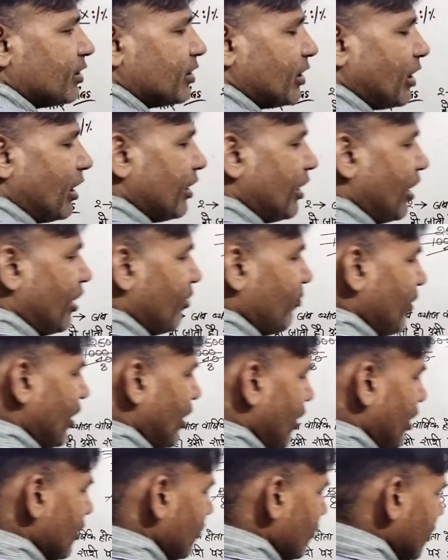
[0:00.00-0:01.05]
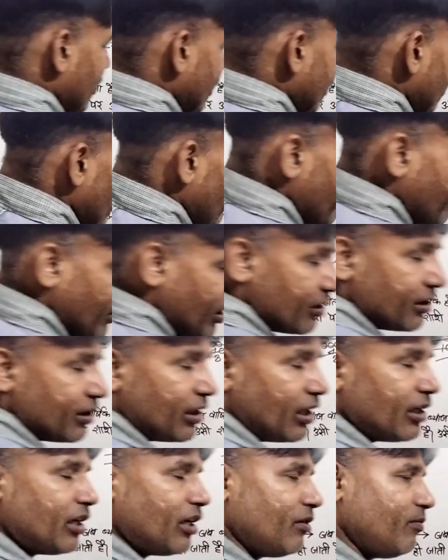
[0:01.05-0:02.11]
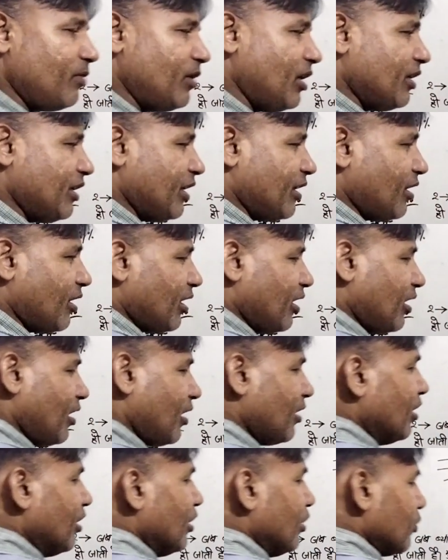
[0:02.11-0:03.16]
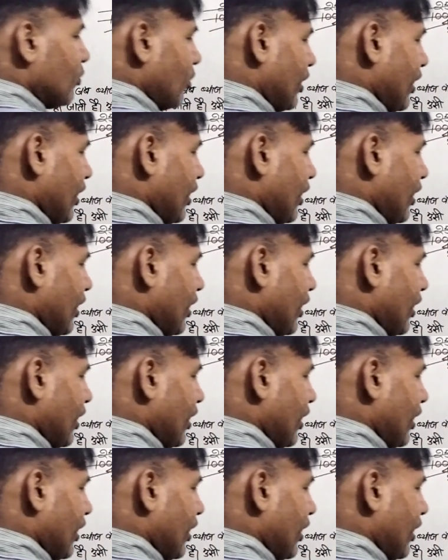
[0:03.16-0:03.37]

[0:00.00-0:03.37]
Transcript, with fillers: साधारण ब्याज उसी धन पर साधारण ब्याज निकालना तो